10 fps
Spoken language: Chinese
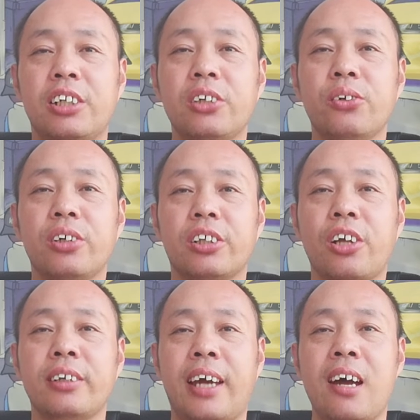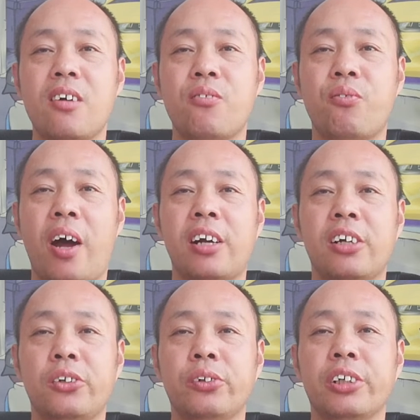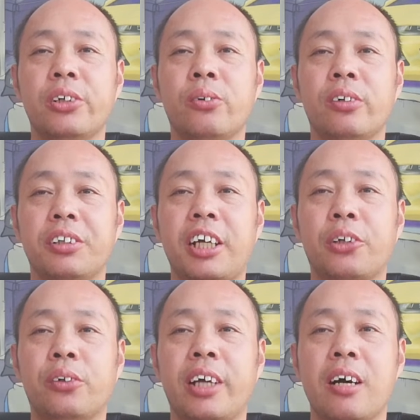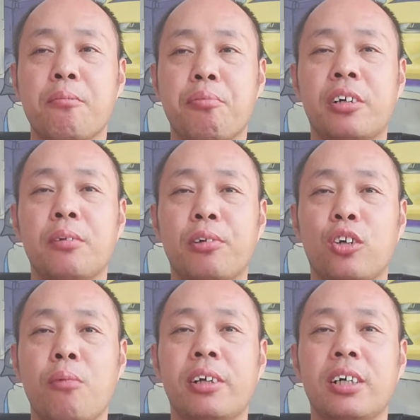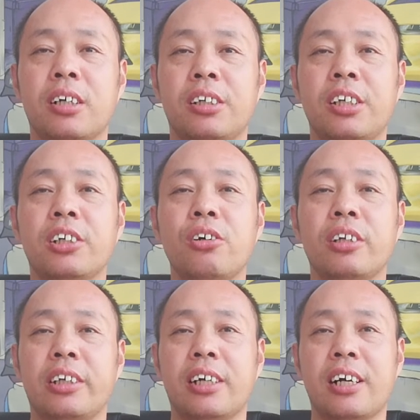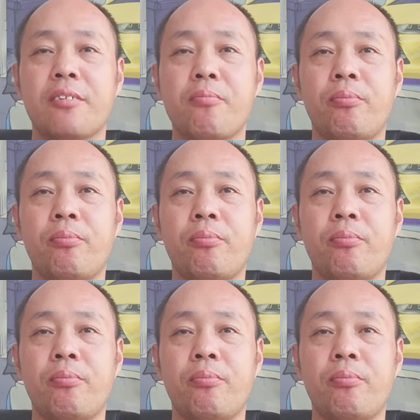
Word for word: 这就像当年反日游行中带头的不是老百姓一个道理啊。